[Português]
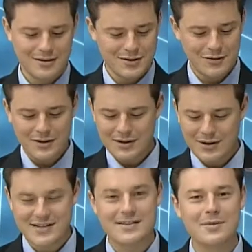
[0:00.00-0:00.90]
Estive
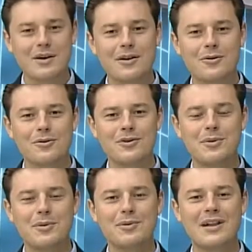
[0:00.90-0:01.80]
então essa semana com o nosso
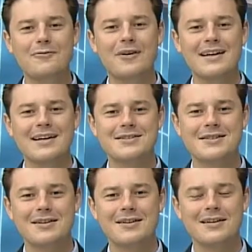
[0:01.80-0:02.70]
amigo
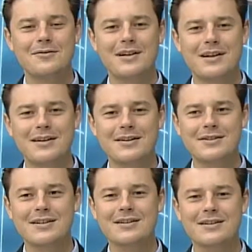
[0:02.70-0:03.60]
Lafayette, lá na Vila
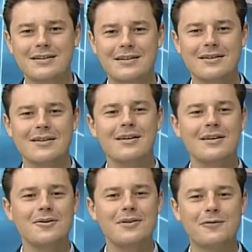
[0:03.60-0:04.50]
Cândida. Né?
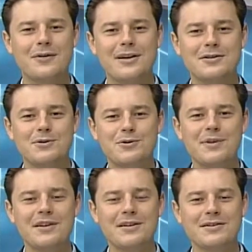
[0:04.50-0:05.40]
E o Lafayette pediu,
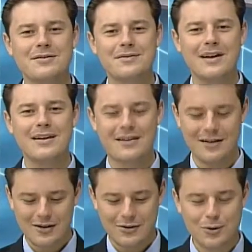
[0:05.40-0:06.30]
Pedrinho, você vai
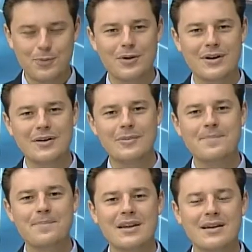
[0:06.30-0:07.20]
no programa
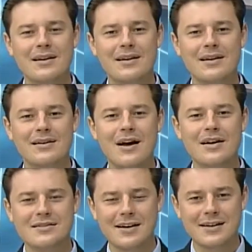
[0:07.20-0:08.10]
é, dar a
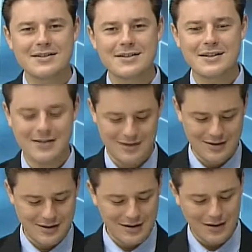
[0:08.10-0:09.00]
destacadinha
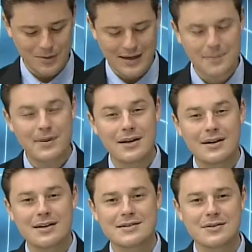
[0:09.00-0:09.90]
né, na quarta
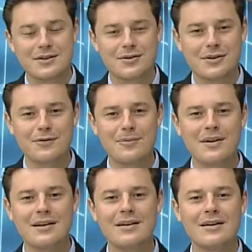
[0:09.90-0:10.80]
peregrinação nacional da
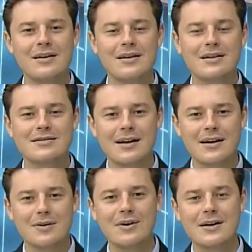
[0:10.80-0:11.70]
família, que ele
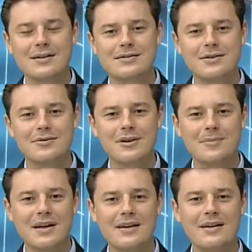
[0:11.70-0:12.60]
está organizando
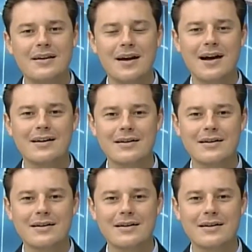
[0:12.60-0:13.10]
também a